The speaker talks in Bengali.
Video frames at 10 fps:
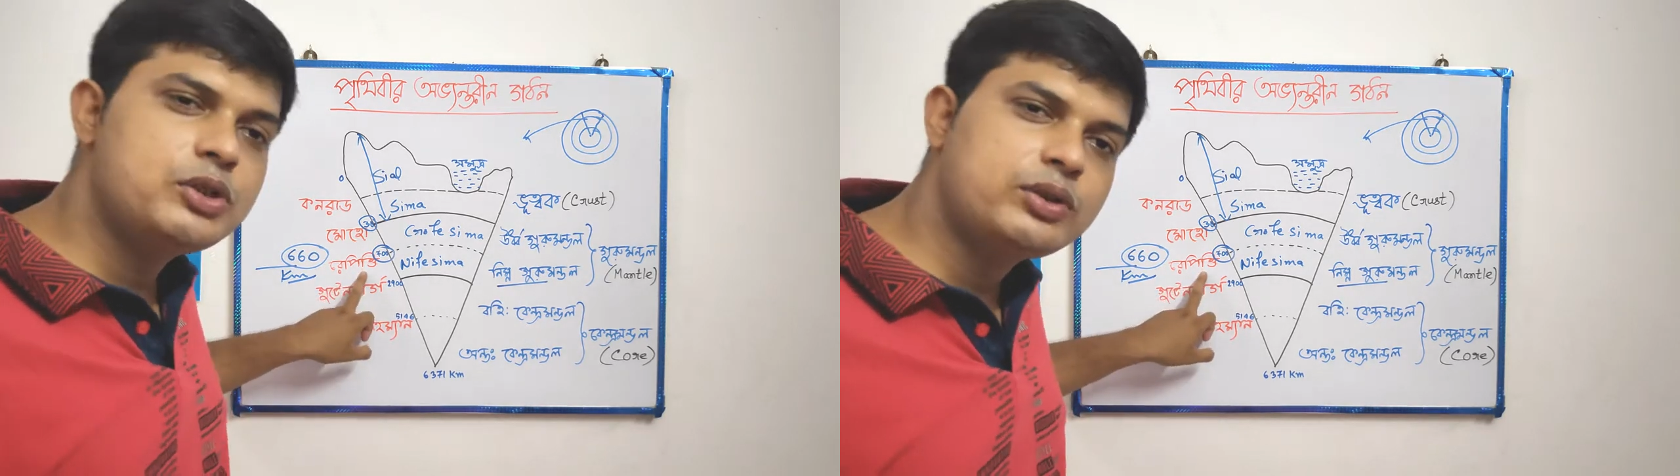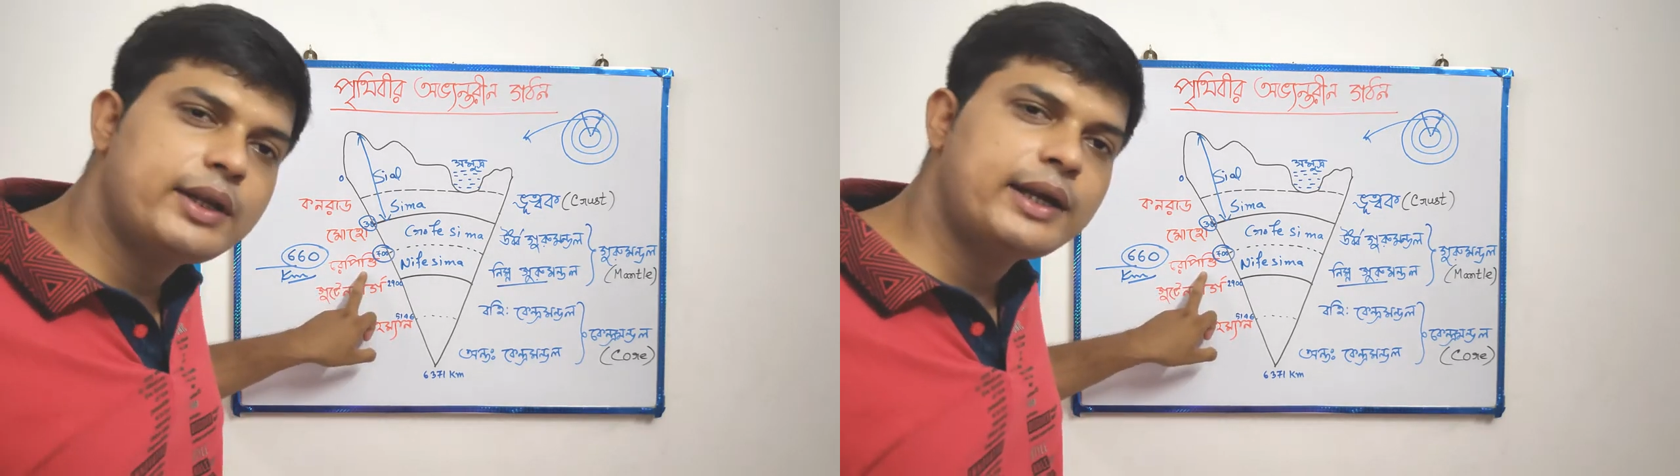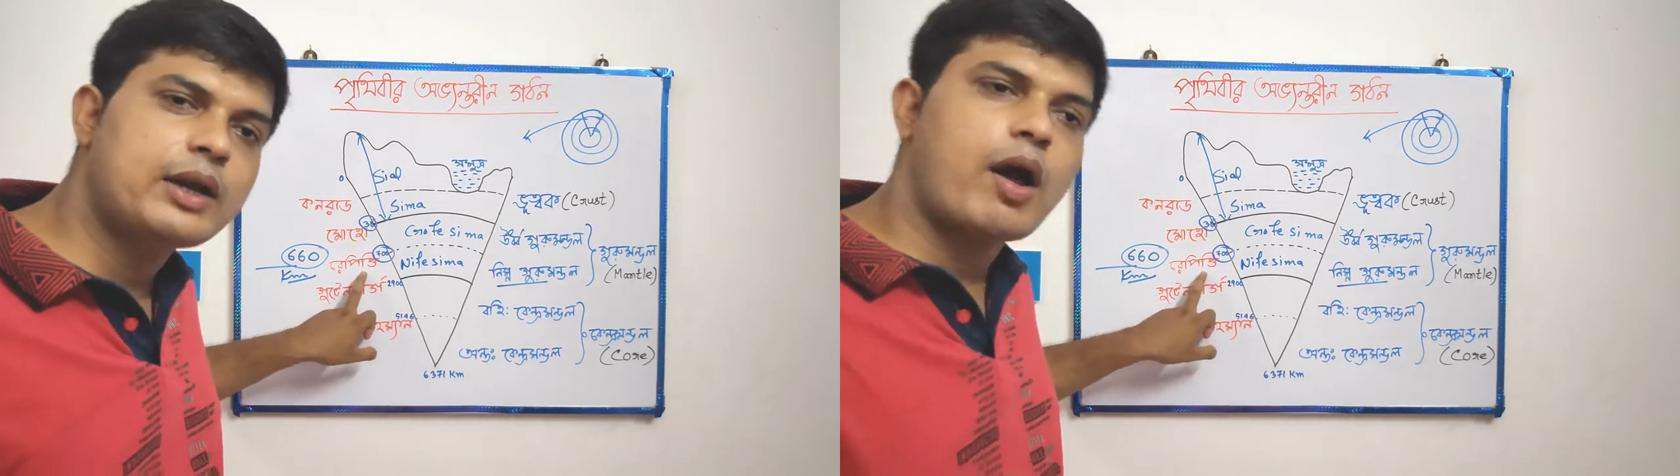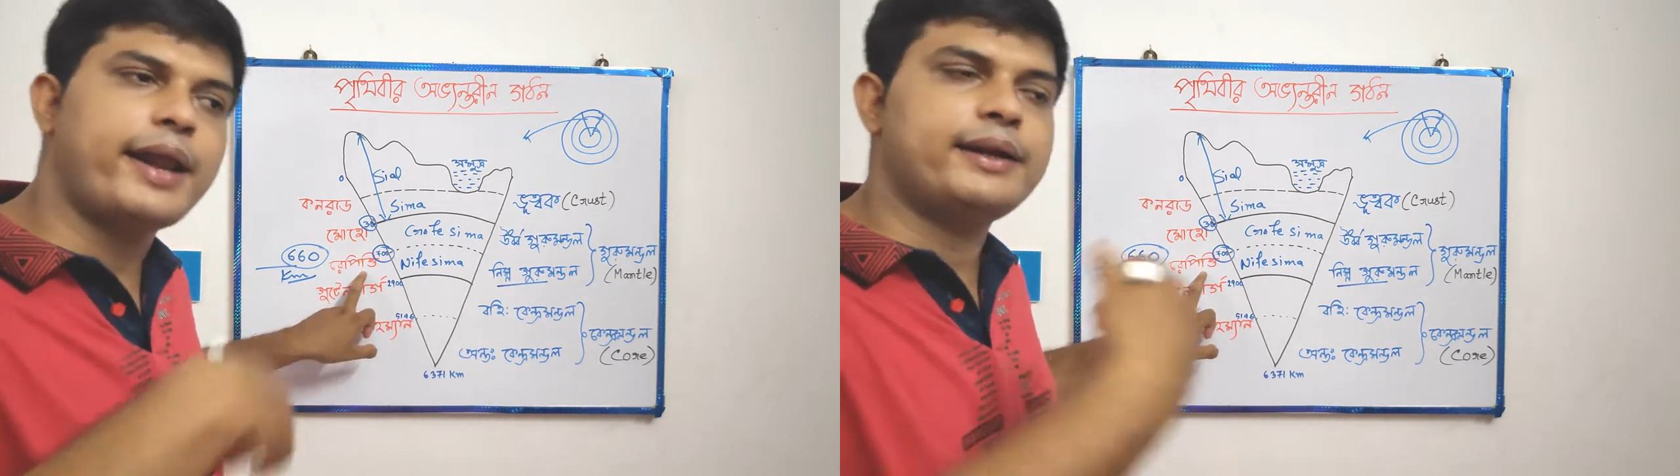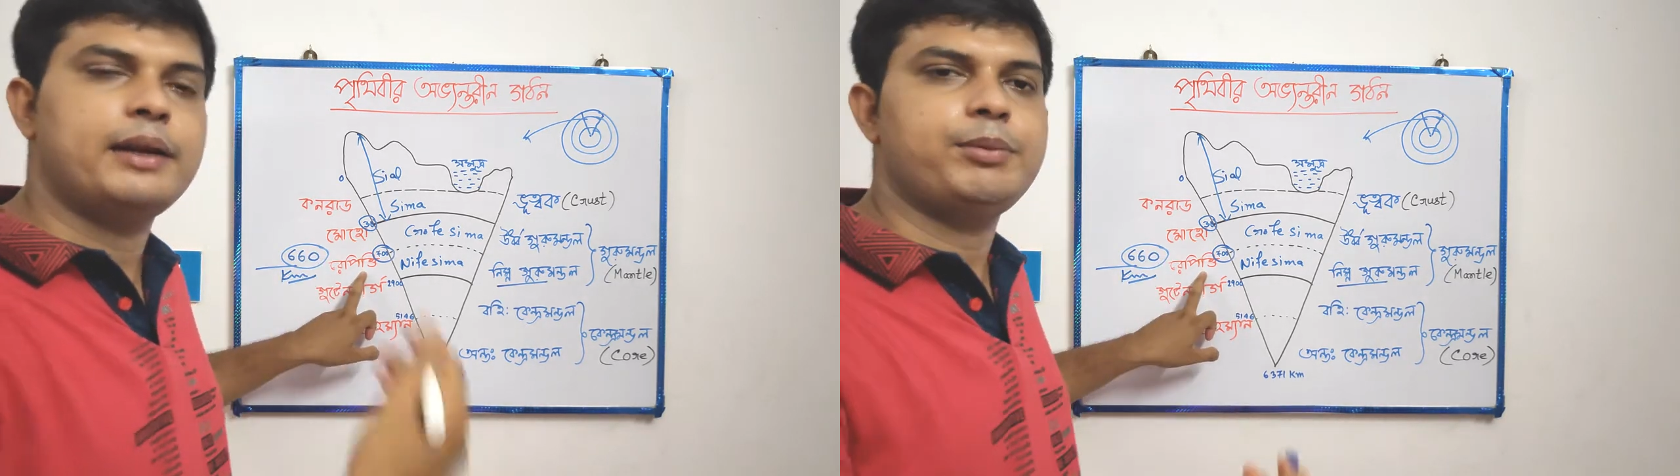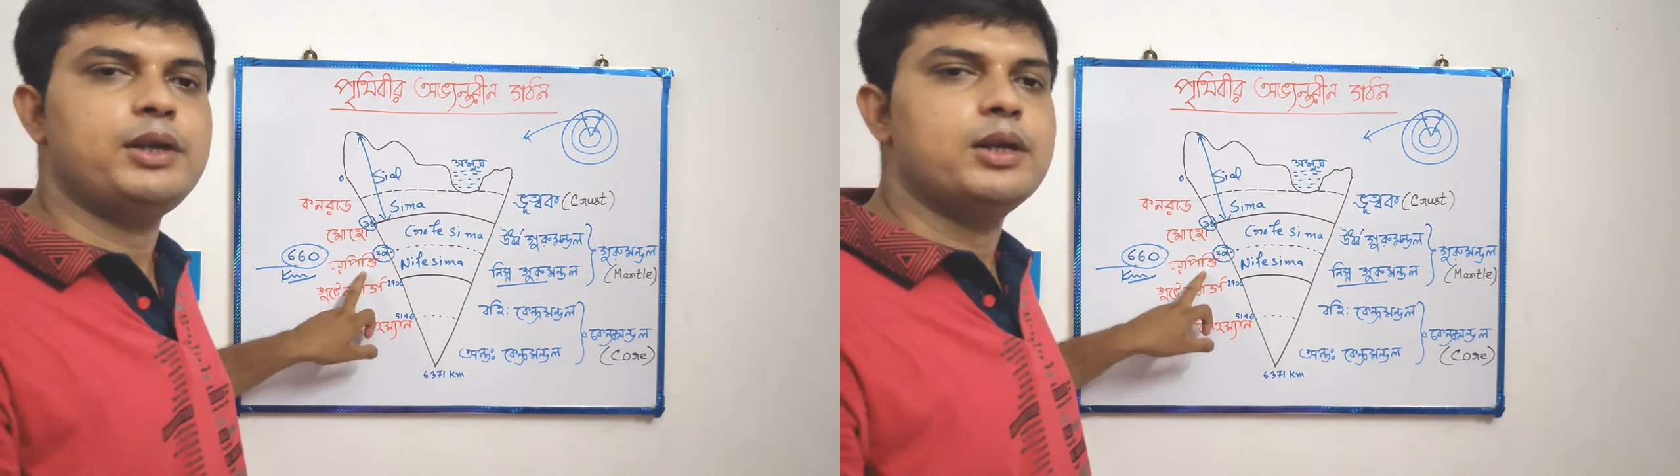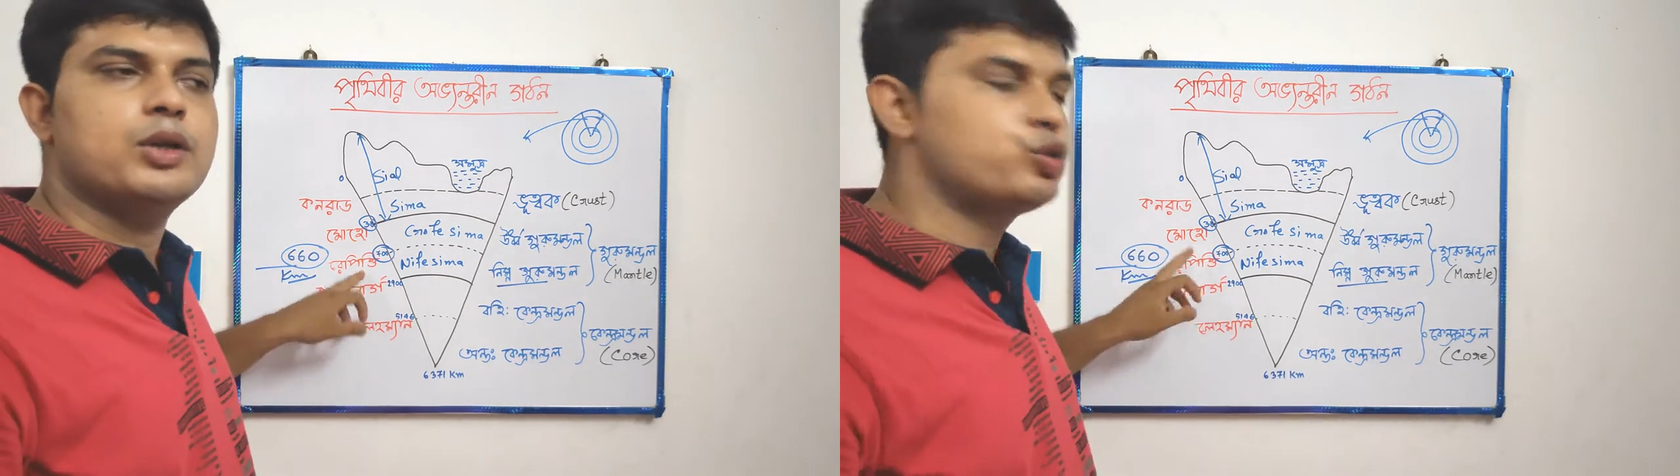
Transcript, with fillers: বিযুক্তি রেখার আরেক নাম কি